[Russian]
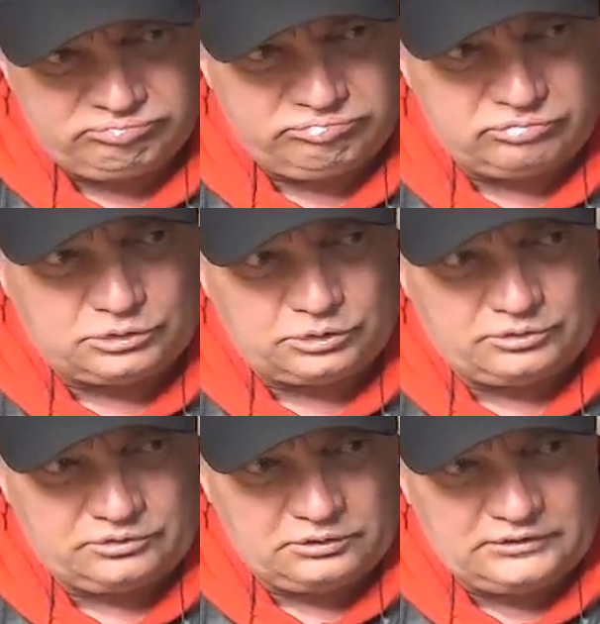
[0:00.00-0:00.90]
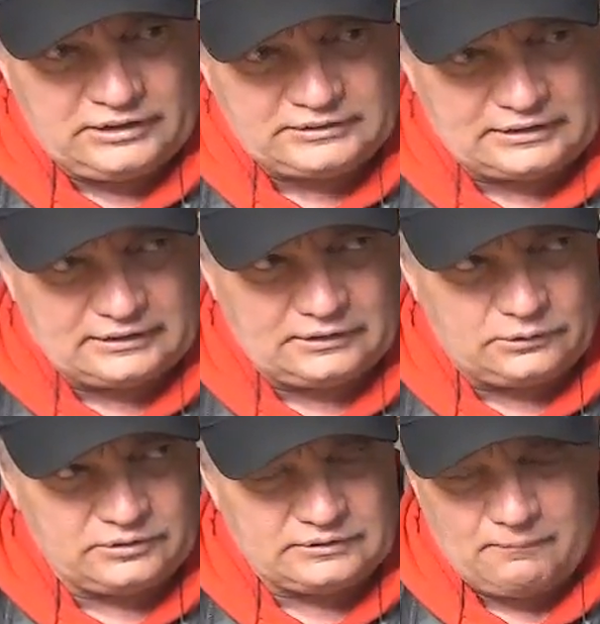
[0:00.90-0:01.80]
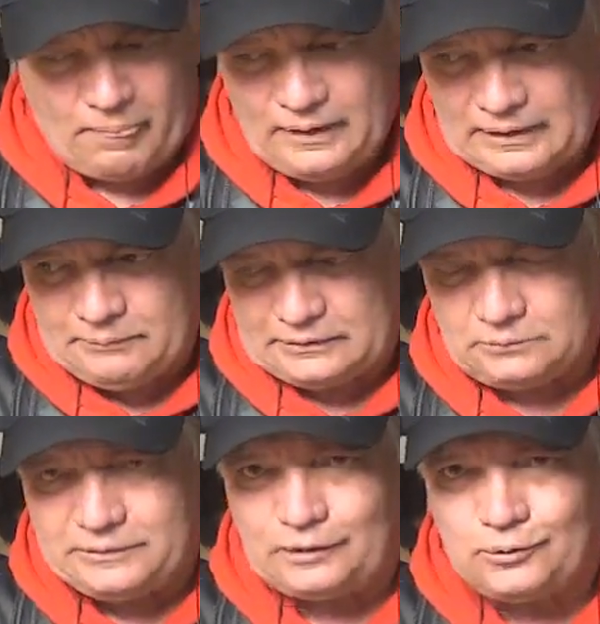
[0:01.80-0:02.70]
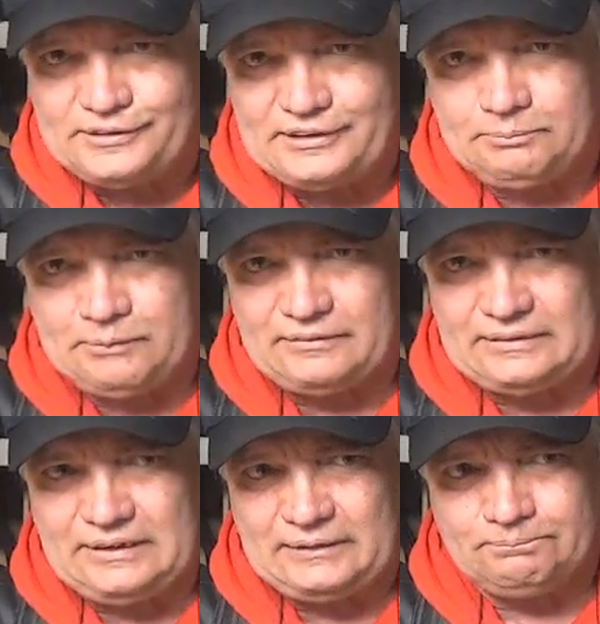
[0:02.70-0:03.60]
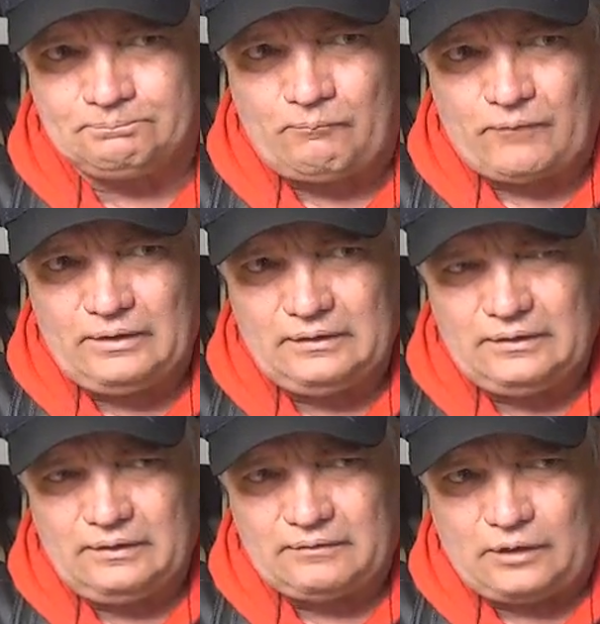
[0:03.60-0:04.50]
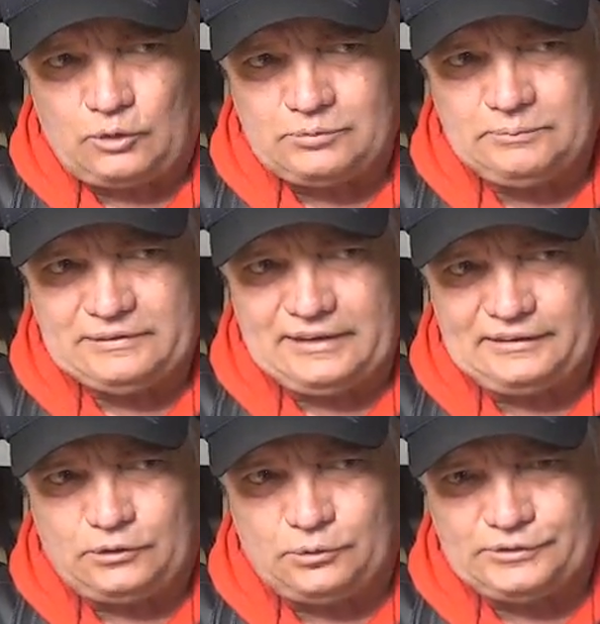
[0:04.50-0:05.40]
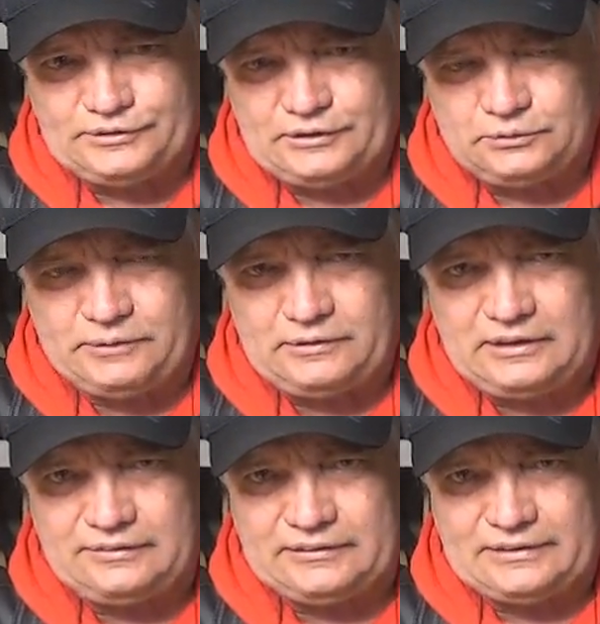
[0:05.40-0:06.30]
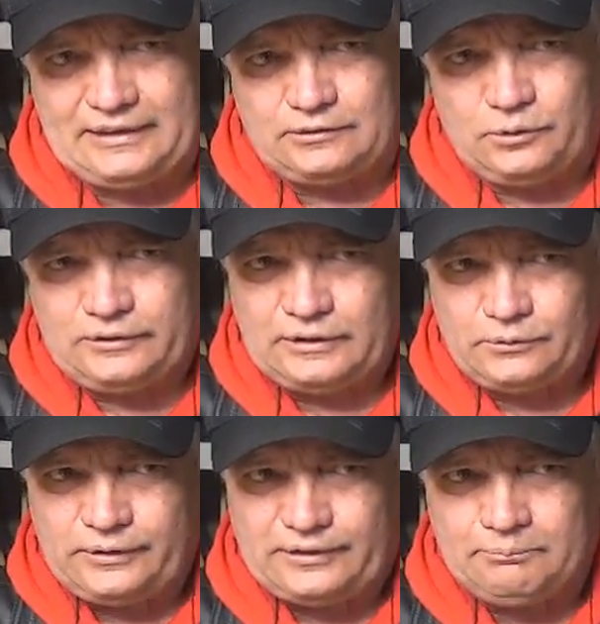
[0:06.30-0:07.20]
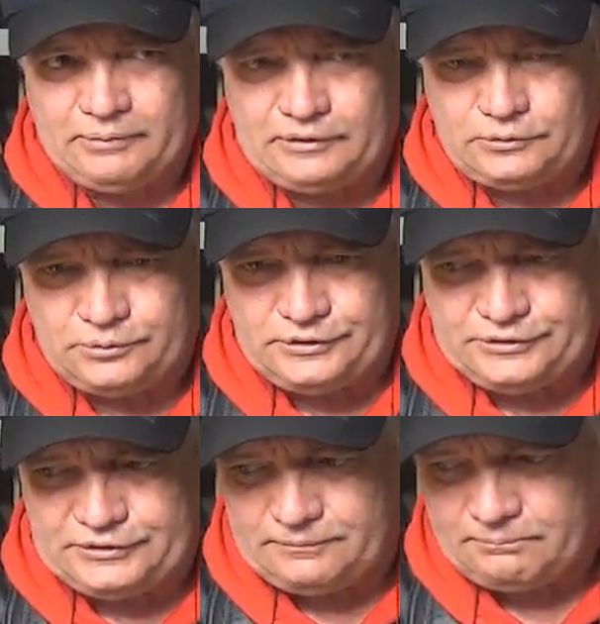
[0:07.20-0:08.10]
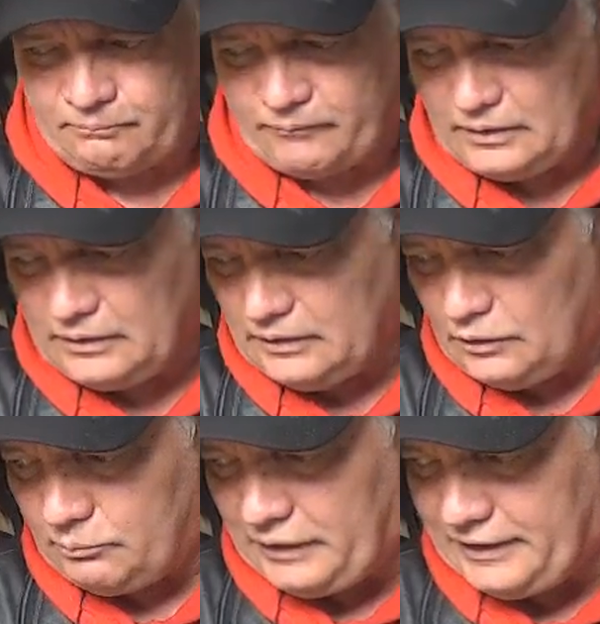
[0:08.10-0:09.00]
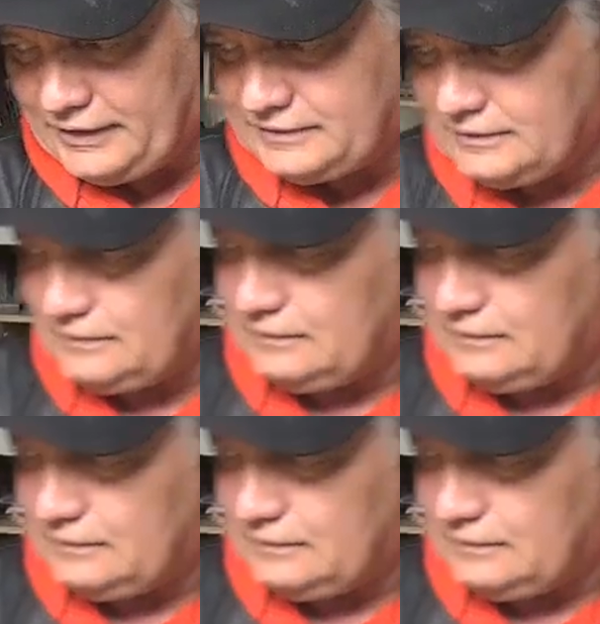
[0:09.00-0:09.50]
ну что, ну есть такая новость. Ребята, у меня кончились провода. В каком смысле они кончились? У меня не хватает кое-какой комплектующей. У меня есть